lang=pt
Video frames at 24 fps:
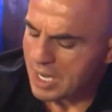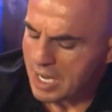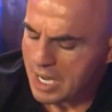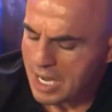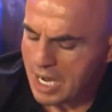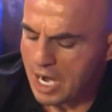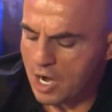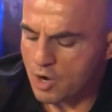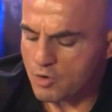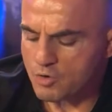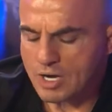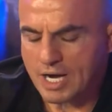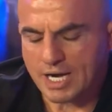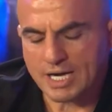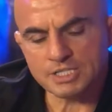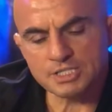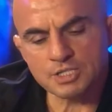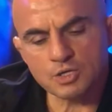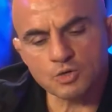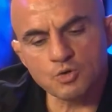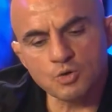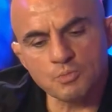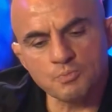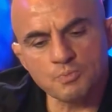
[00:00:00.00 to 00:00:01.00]
Aí o cara
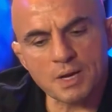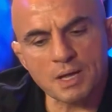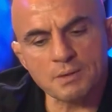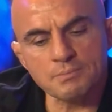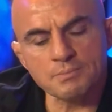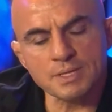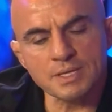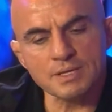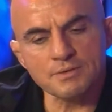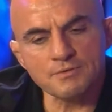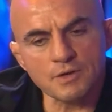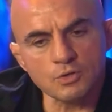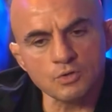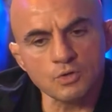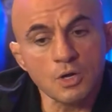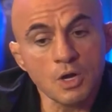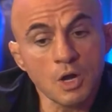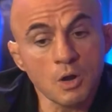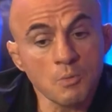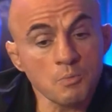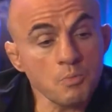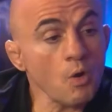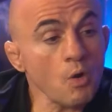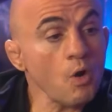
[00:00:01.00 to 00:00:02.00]
chegou pra mim e falou:
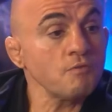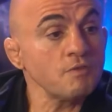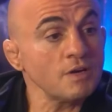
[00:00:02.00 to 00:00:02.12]
Pô,